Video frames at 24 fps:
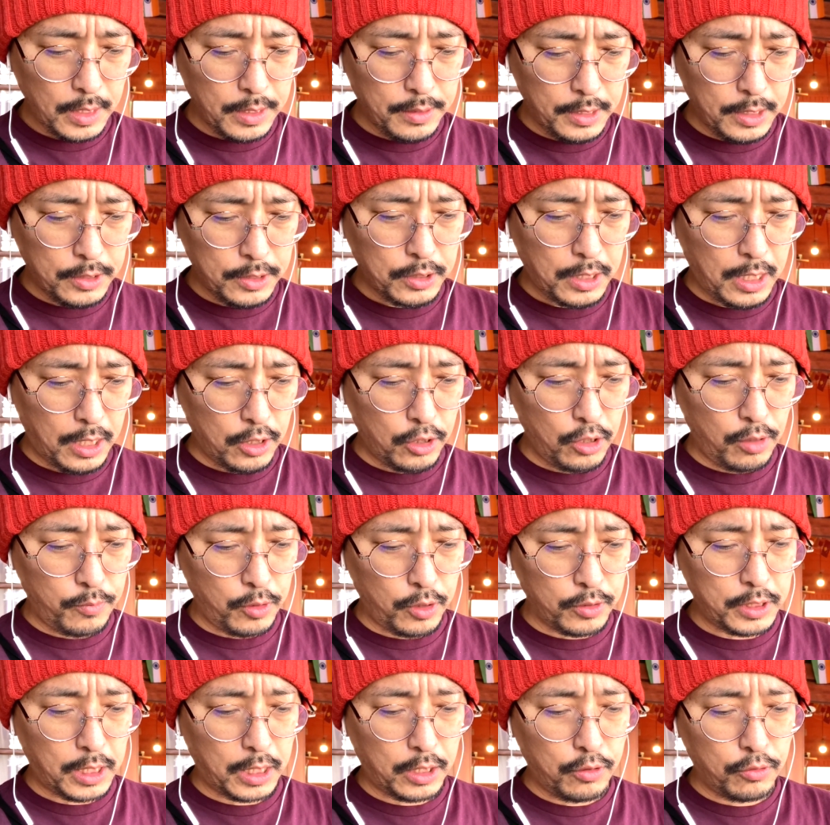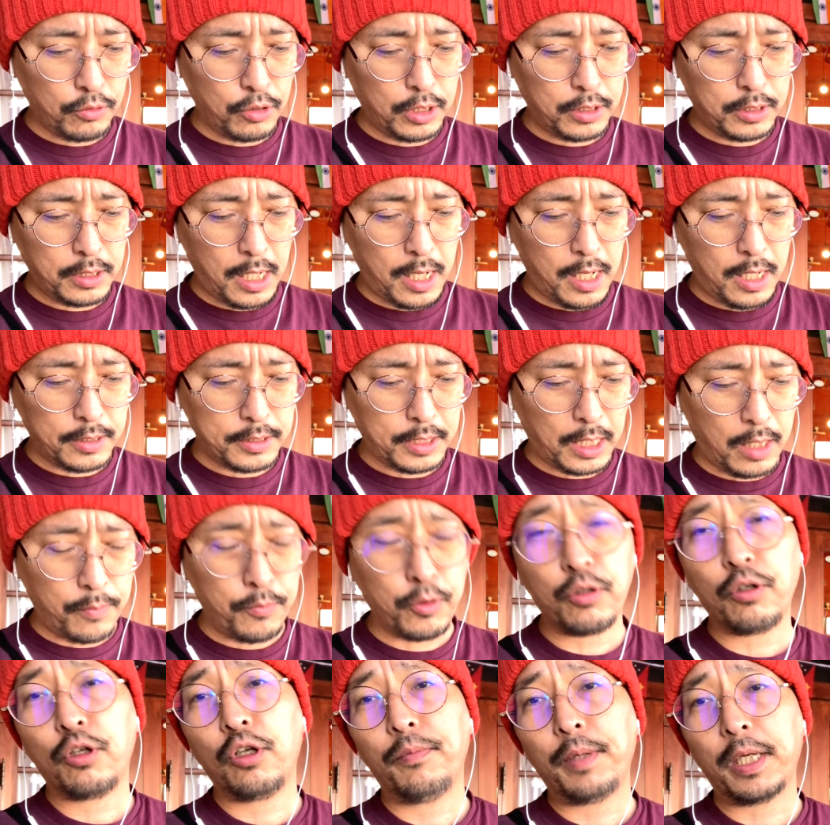ですけれども、先ほど言った坂
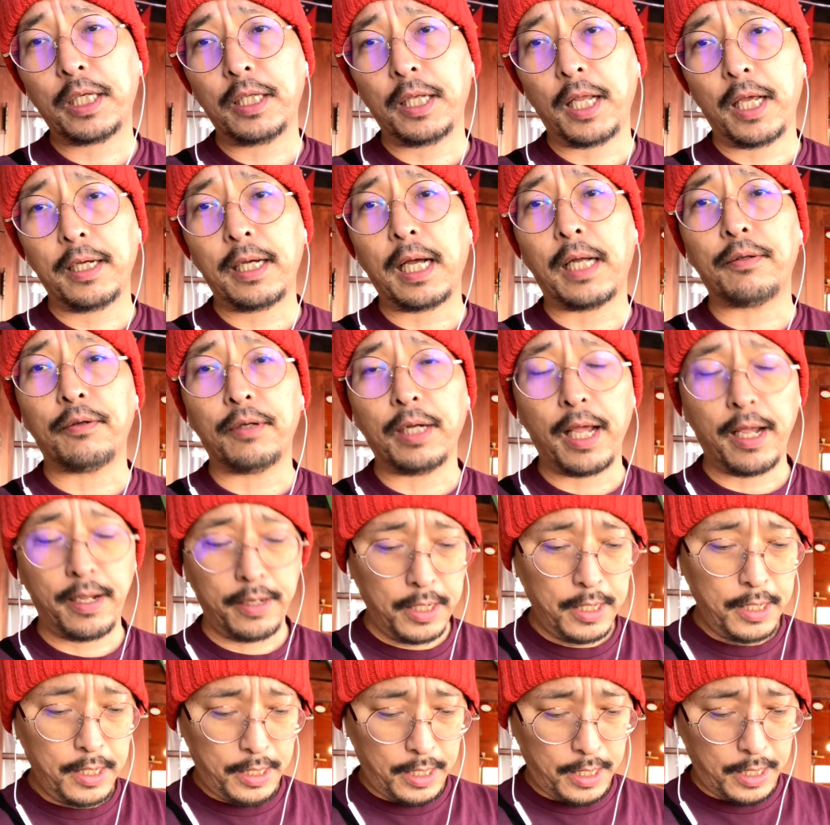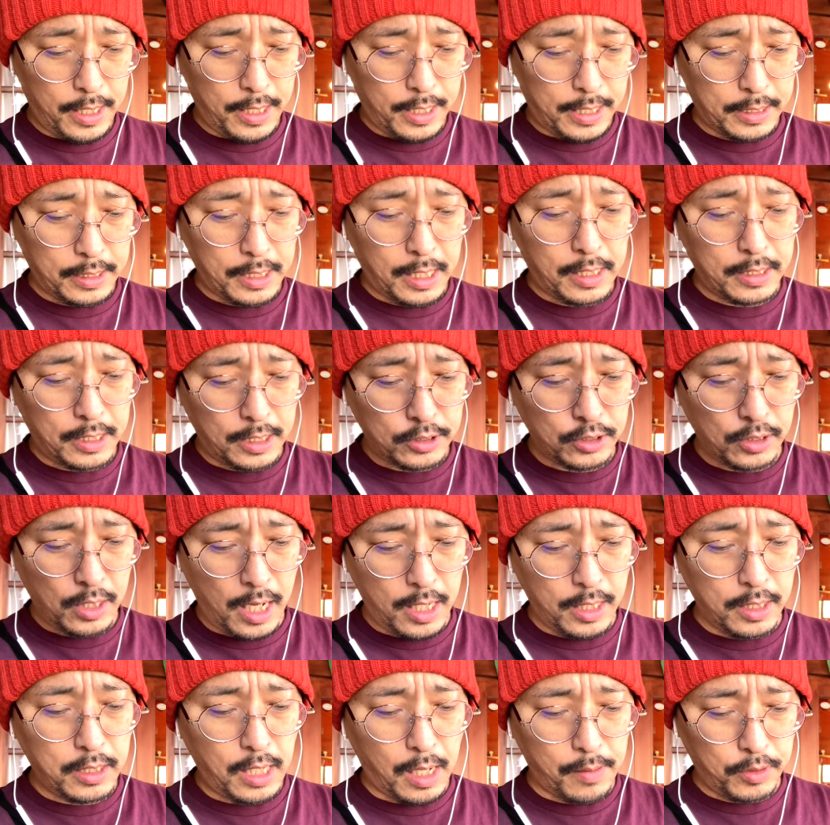本龍馬記念館のね、えー、方がですね、
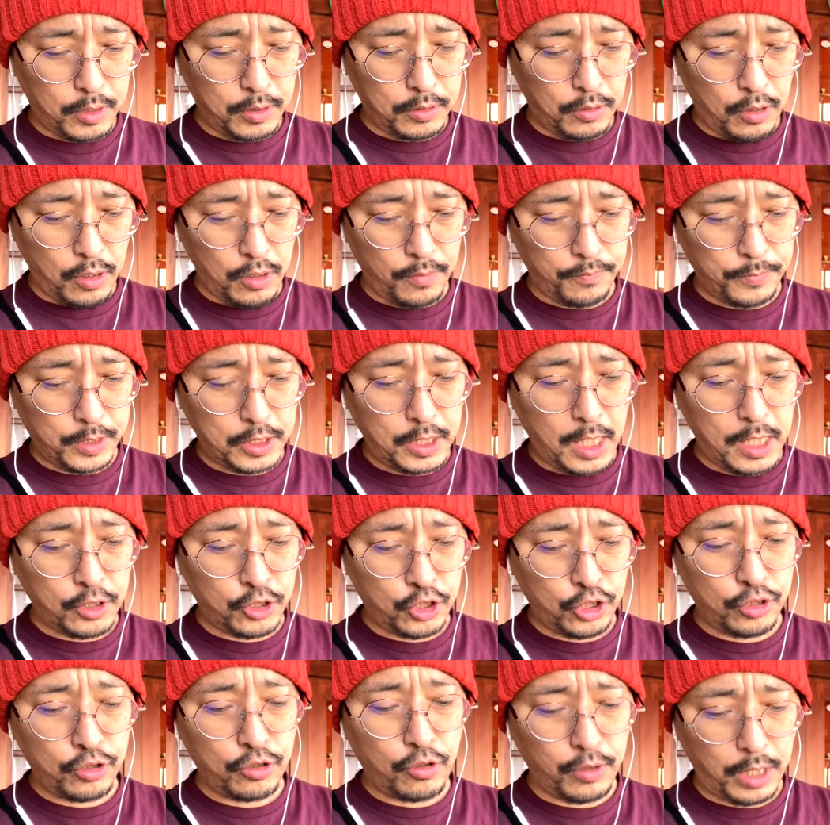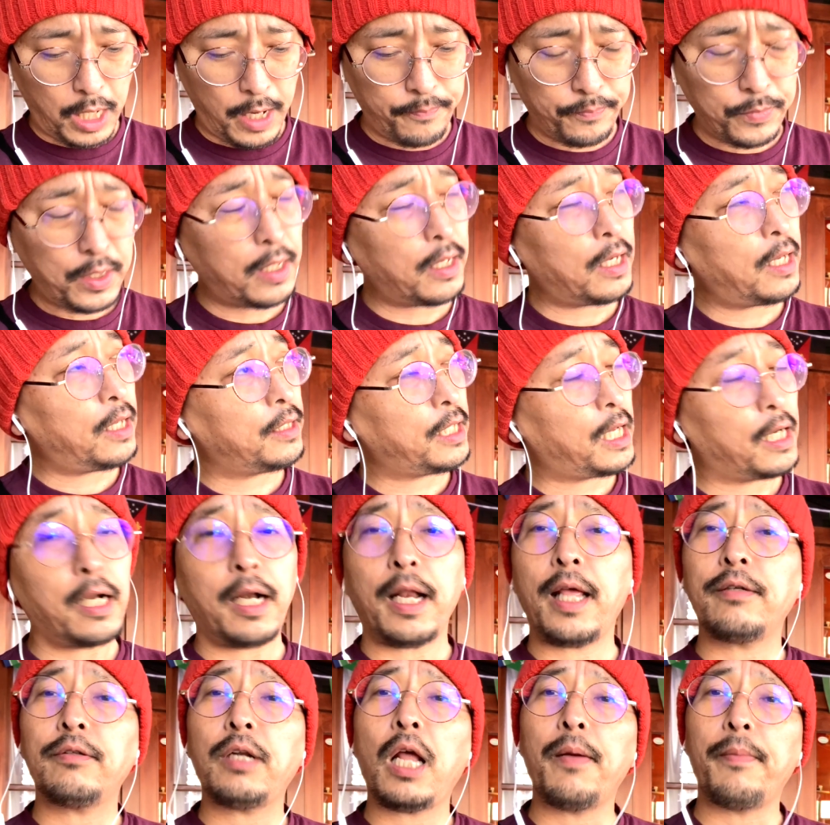インタビューをにせんじゅうごねん、だからなな
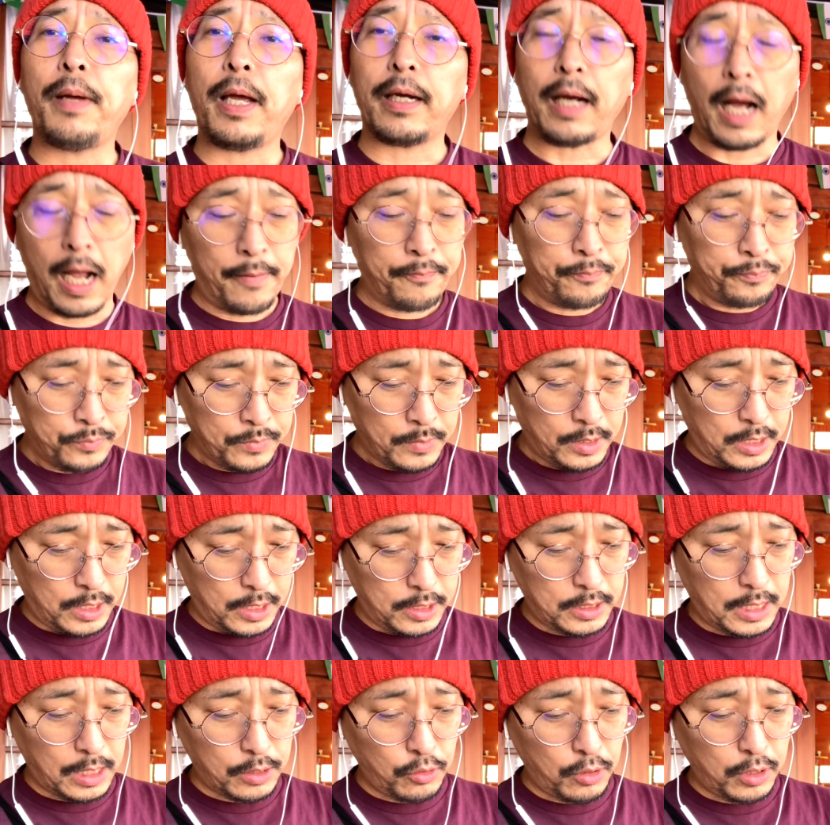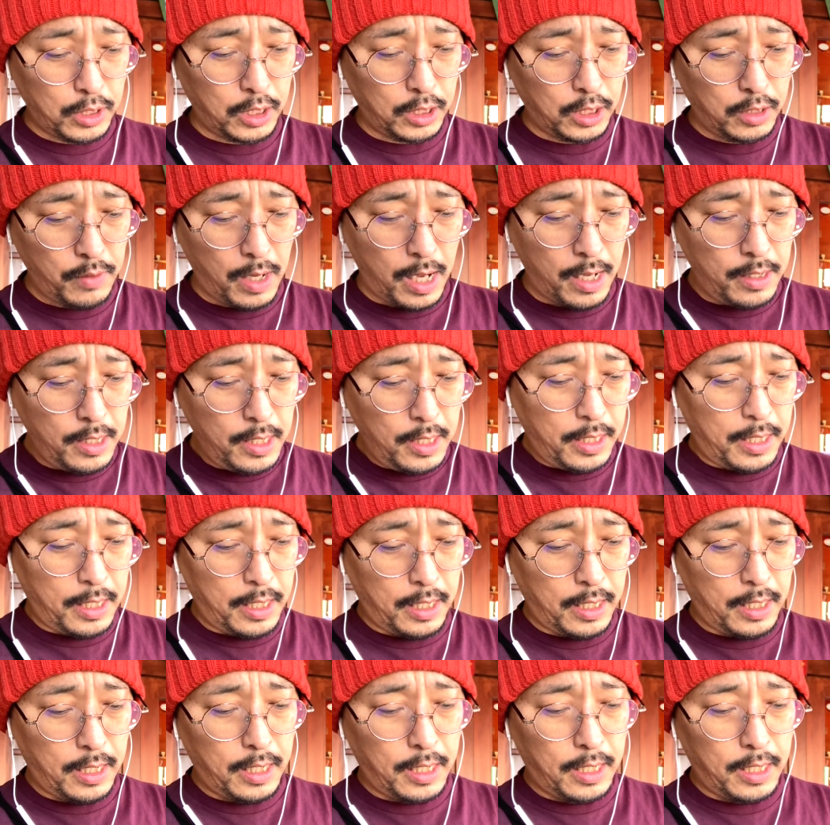ねんぐらい前か、にした時には、
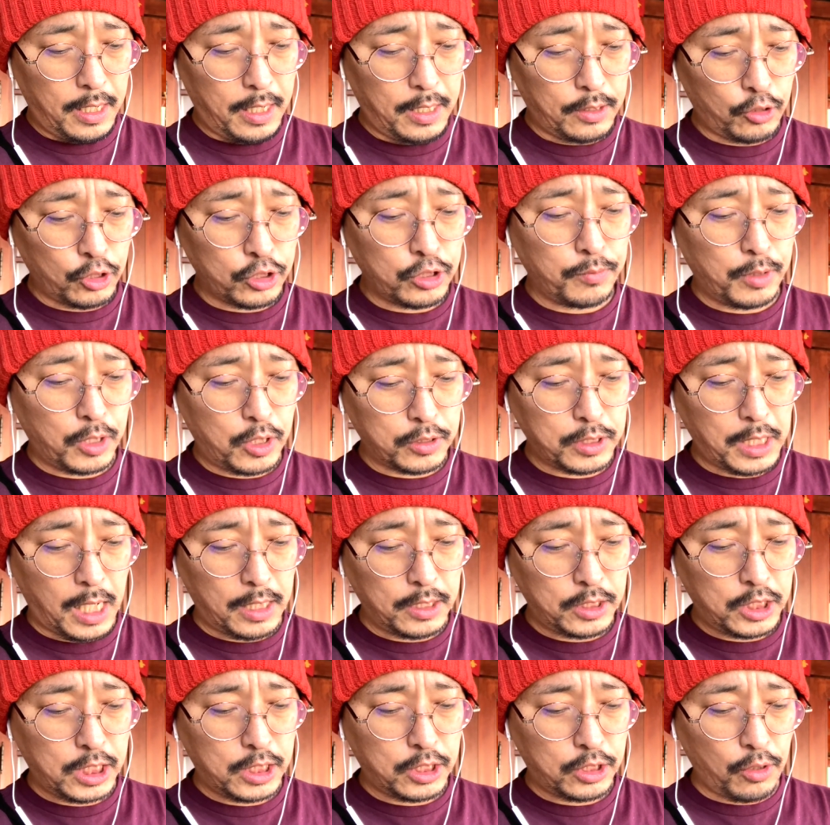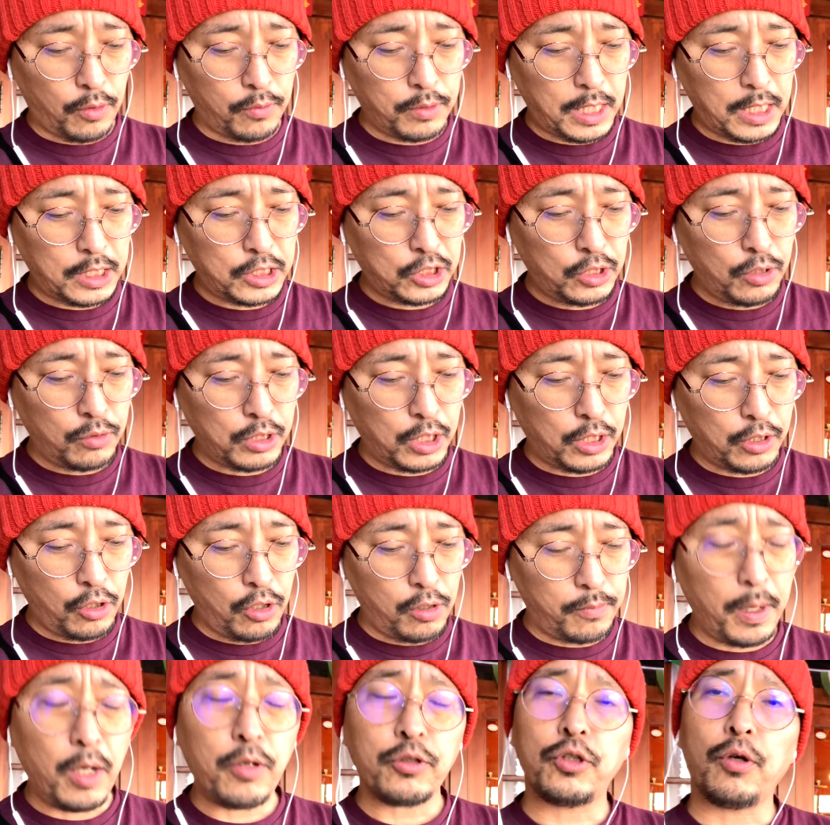えー、っと、すみこさん、父と同じように龍
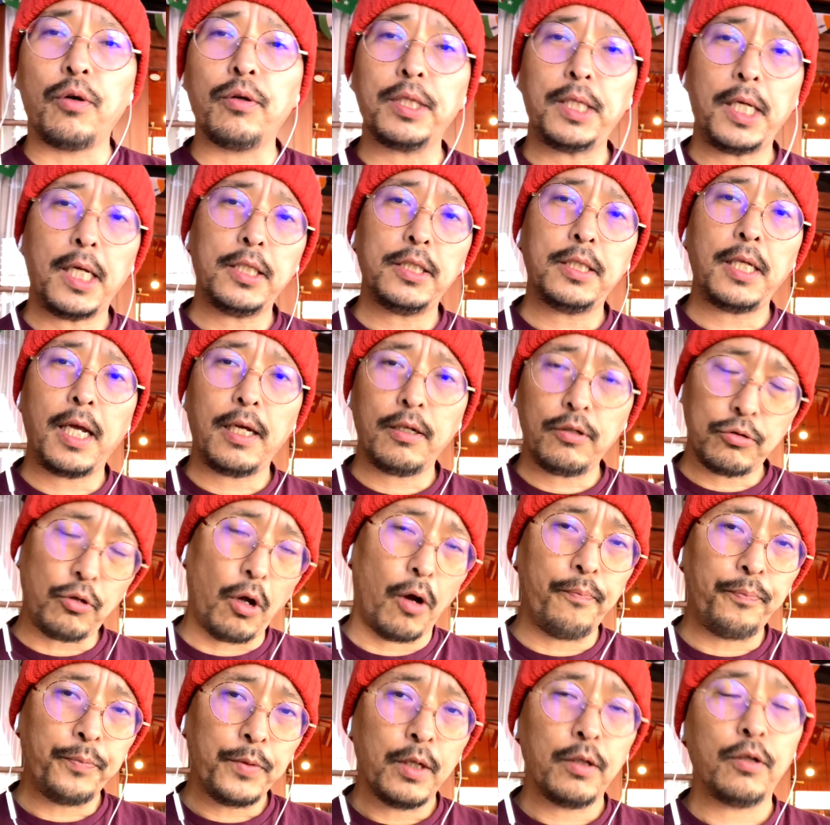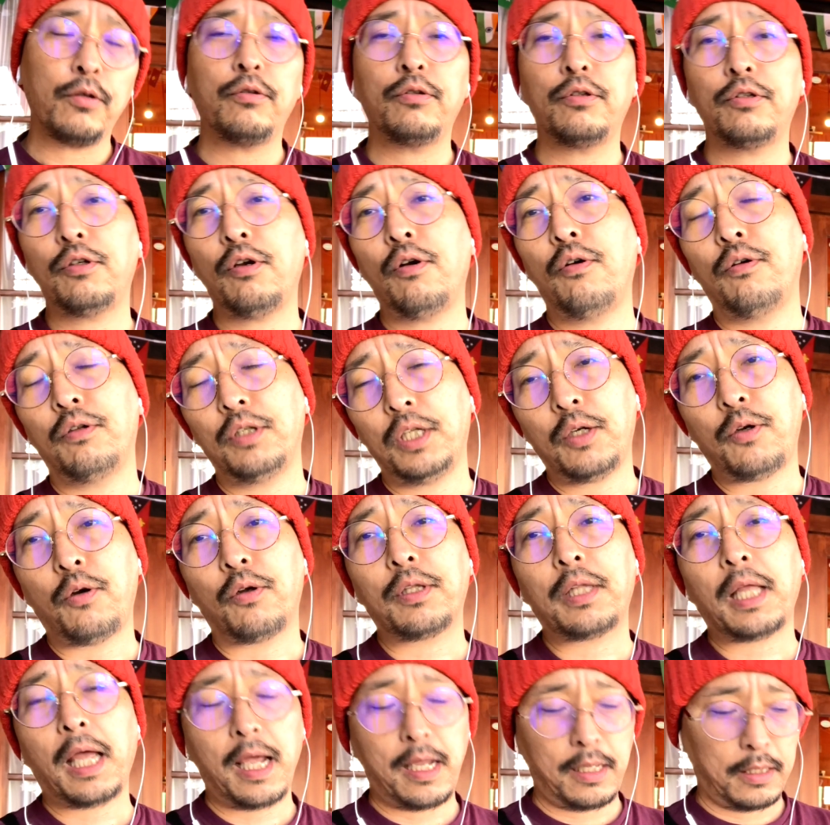馬を尊敬しているというように
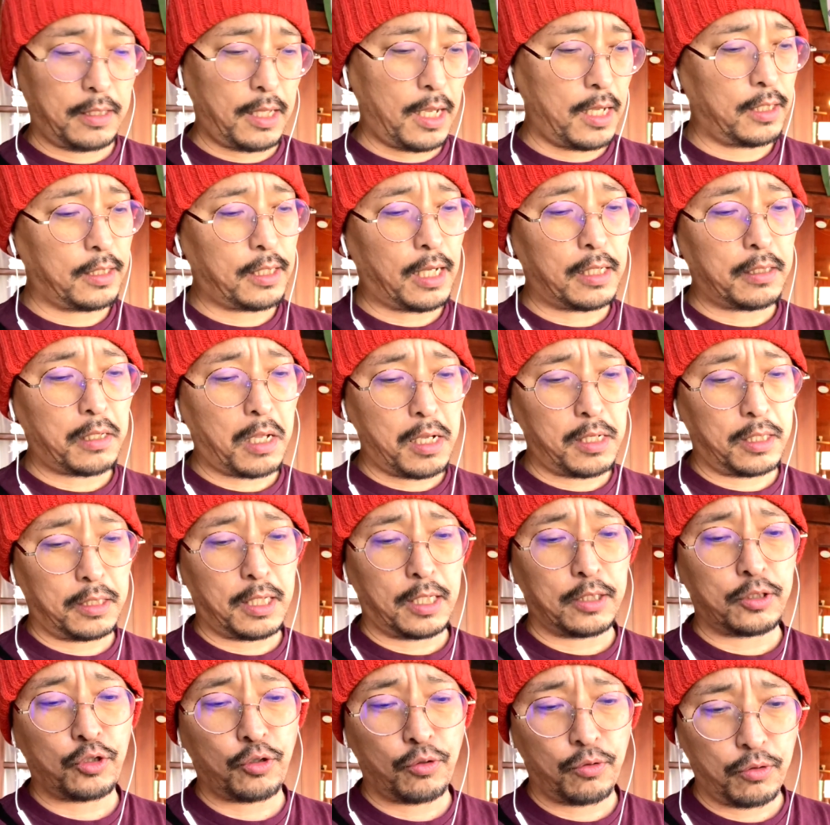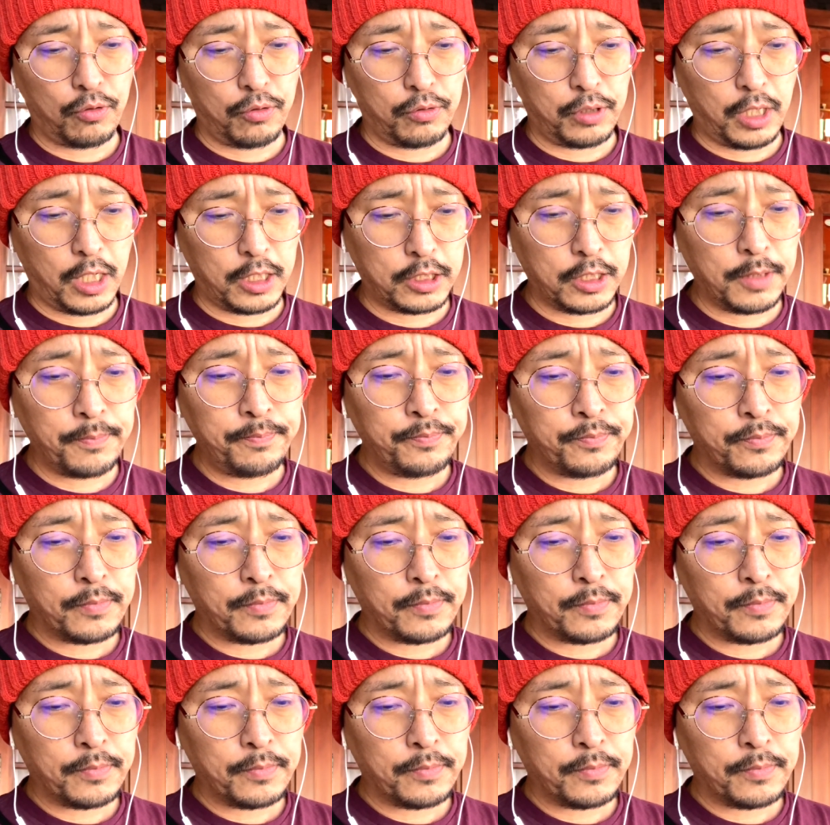答えていただいたそうです。